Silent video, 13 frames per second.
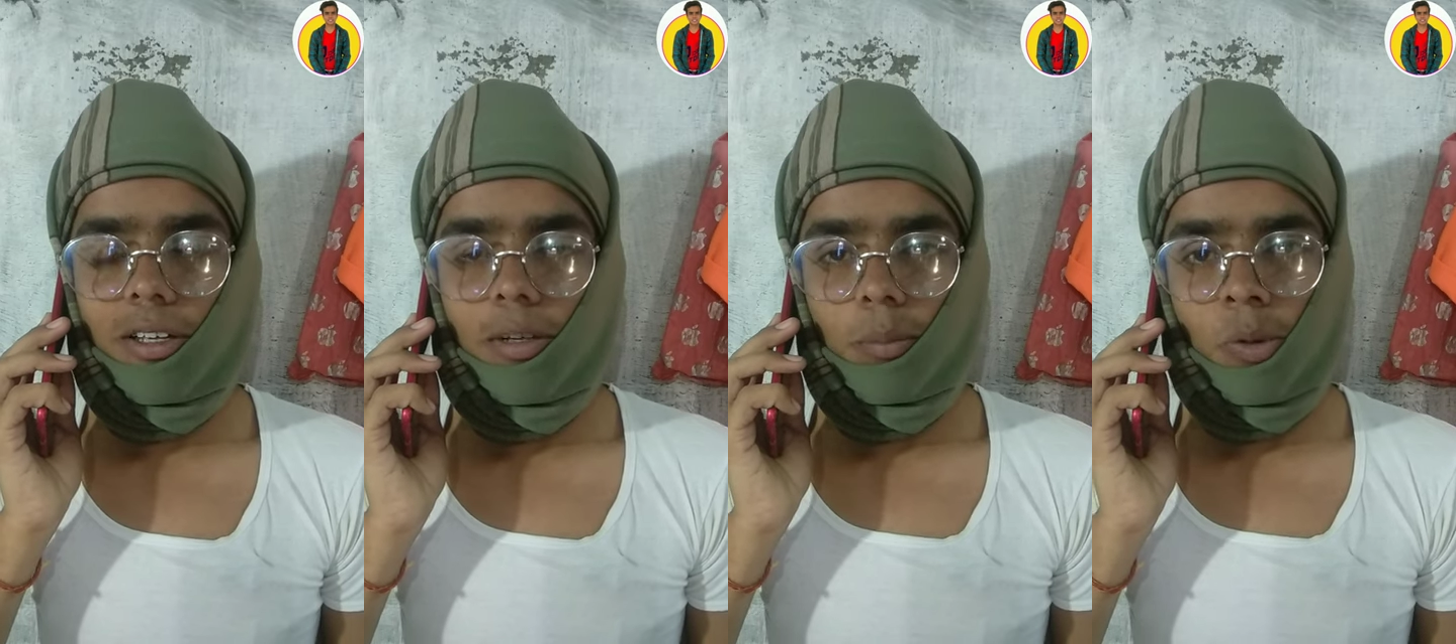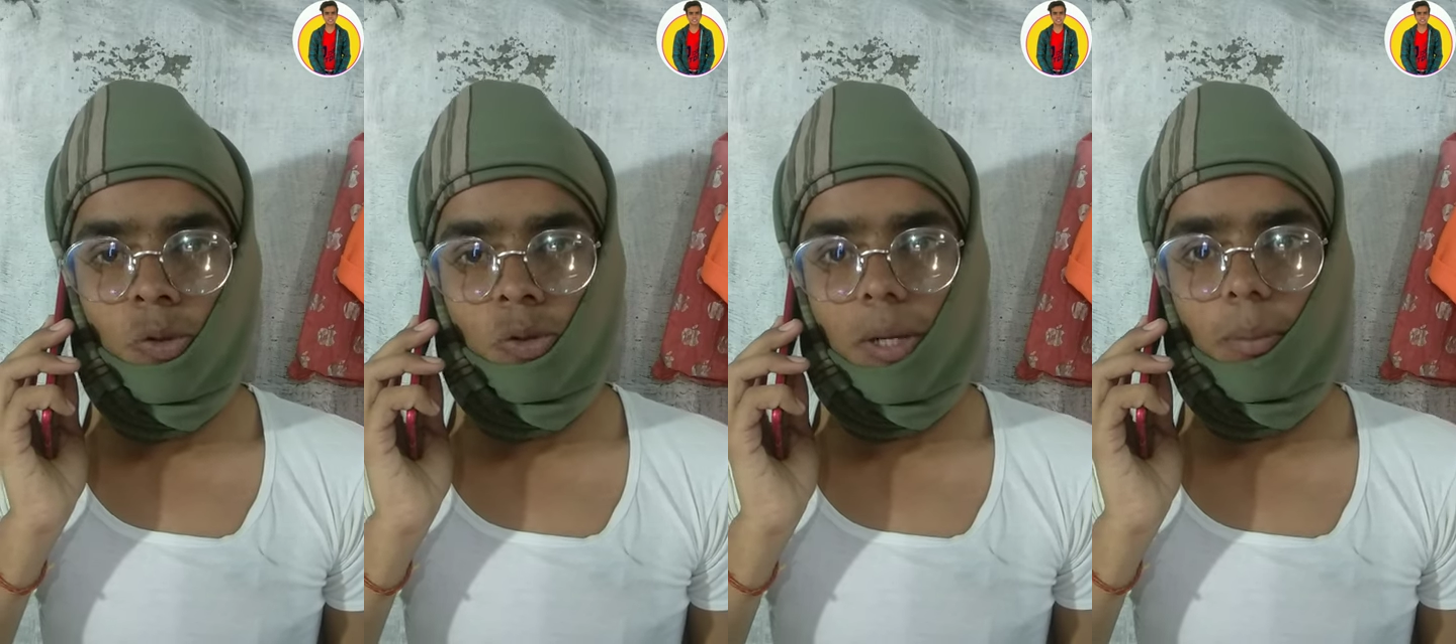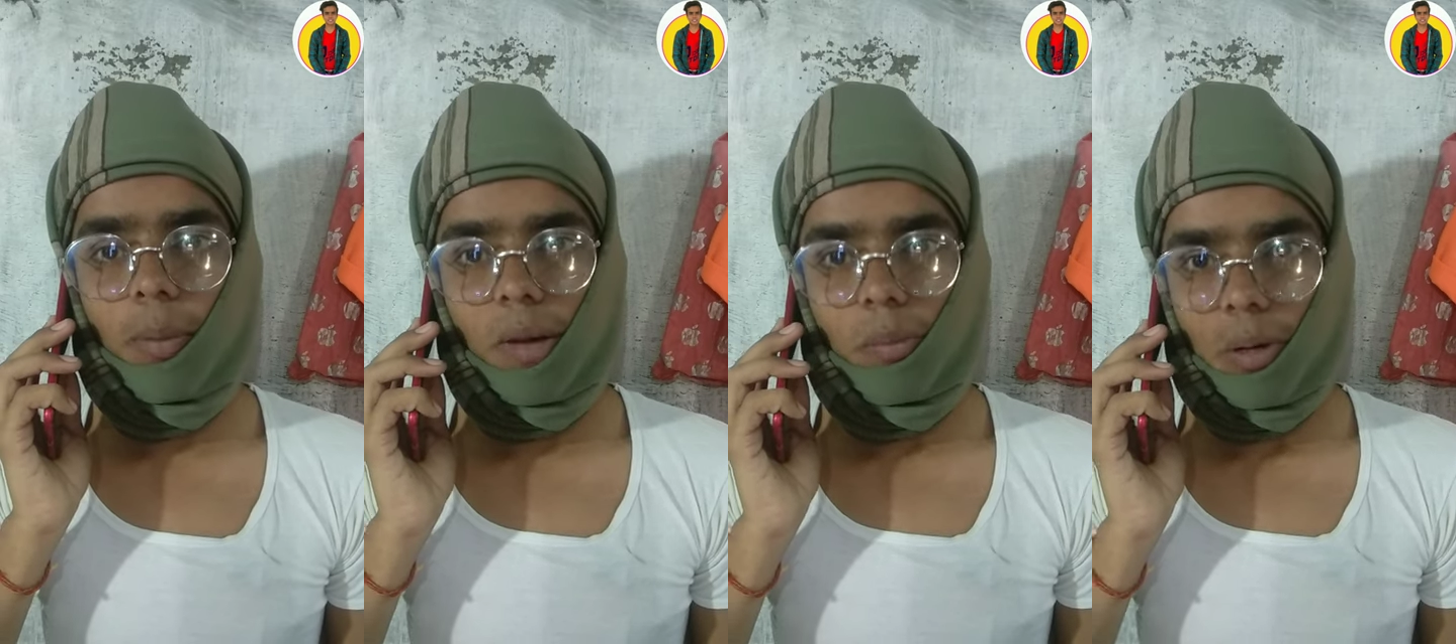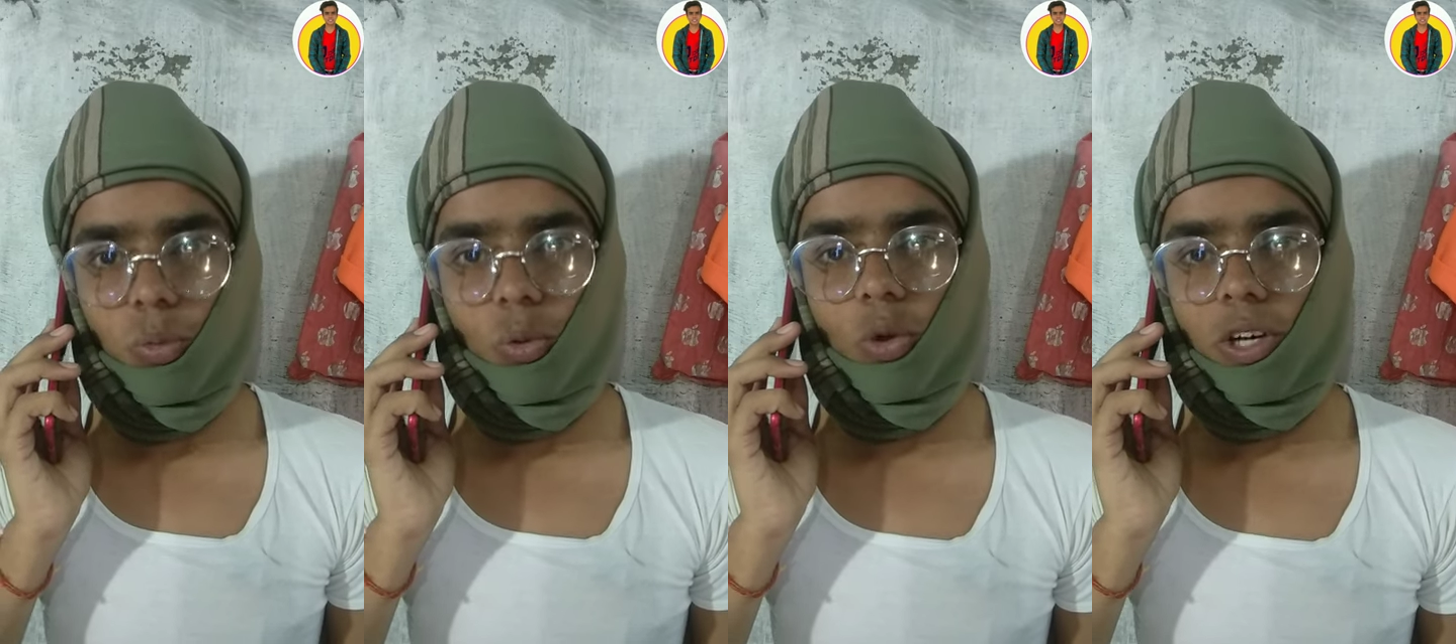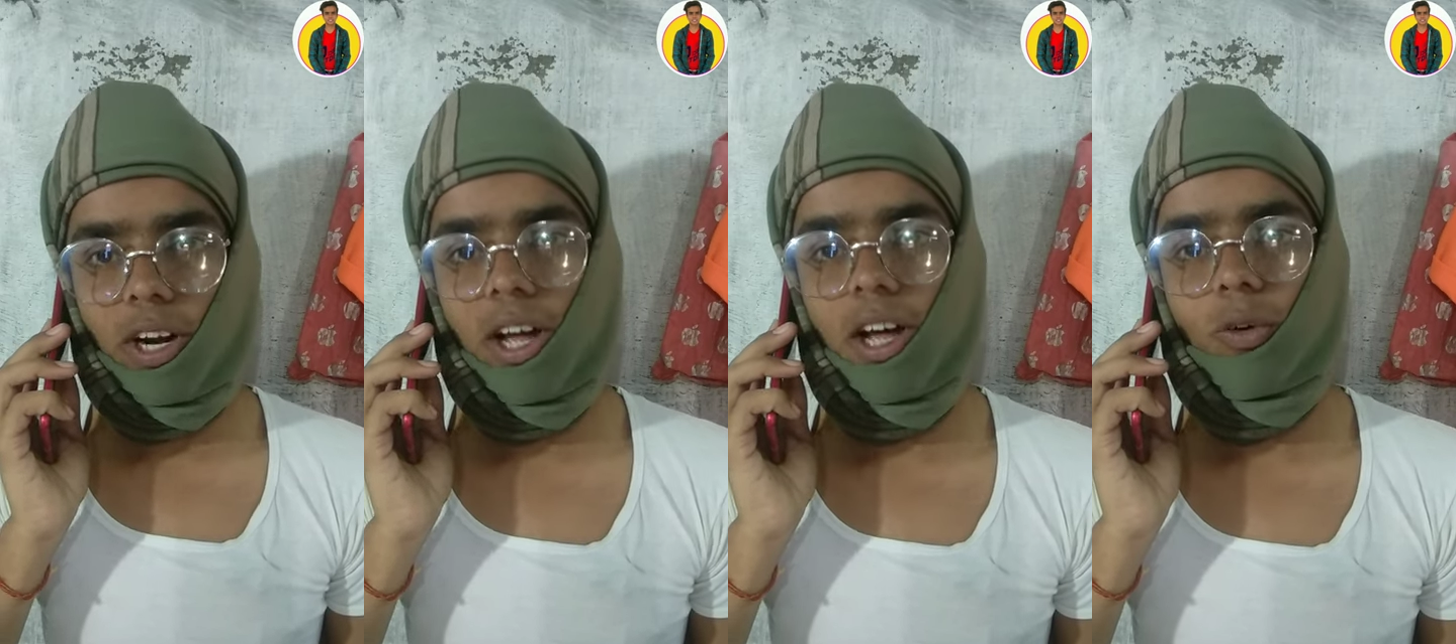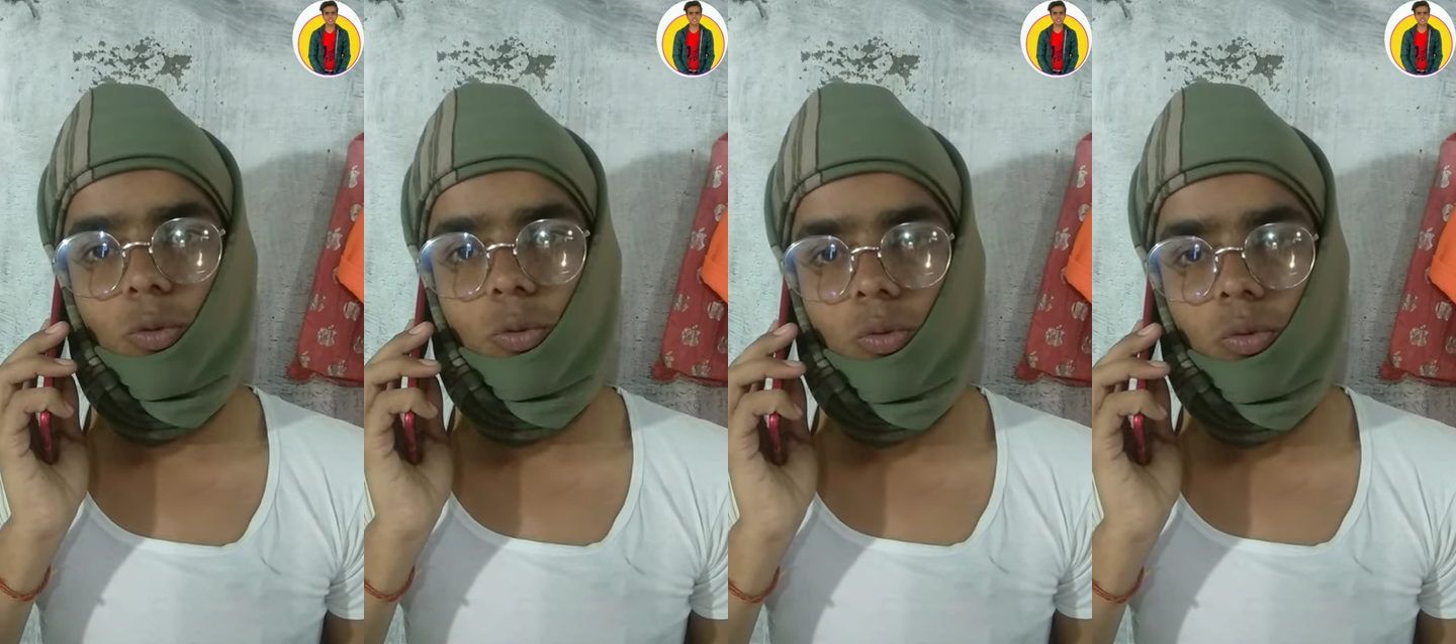मैं उसका पापा बोल रहा
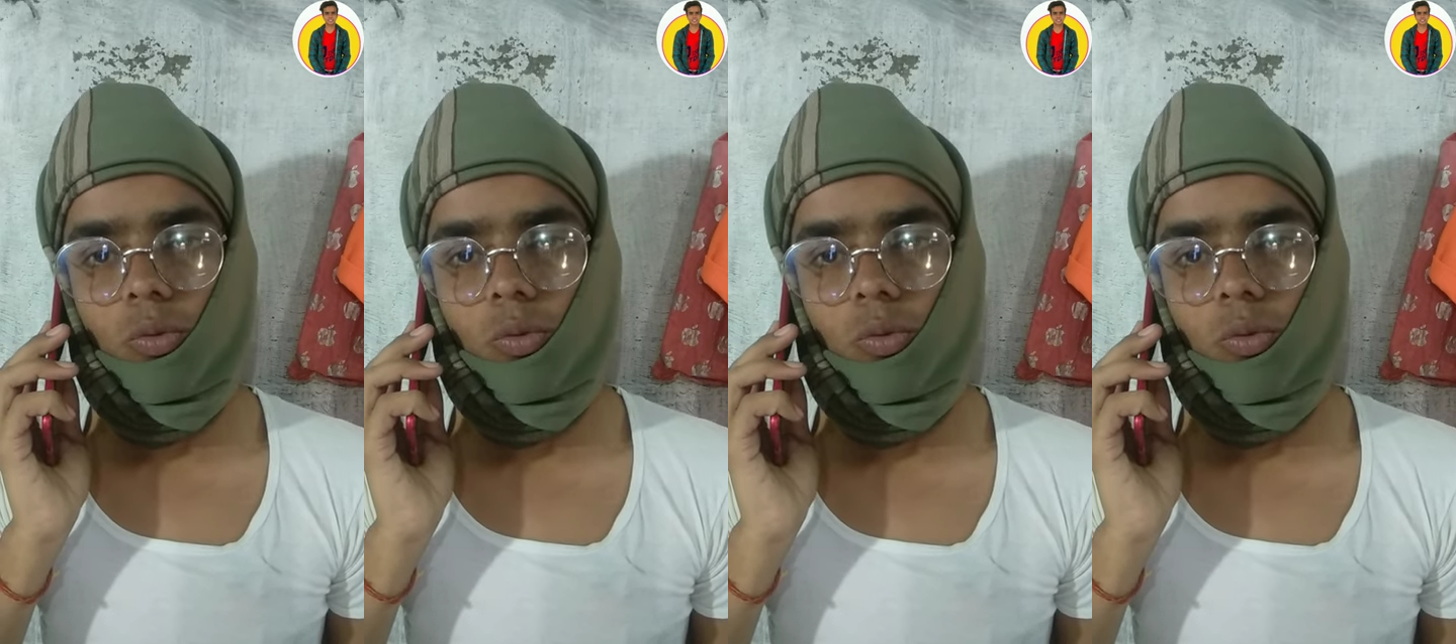हूँ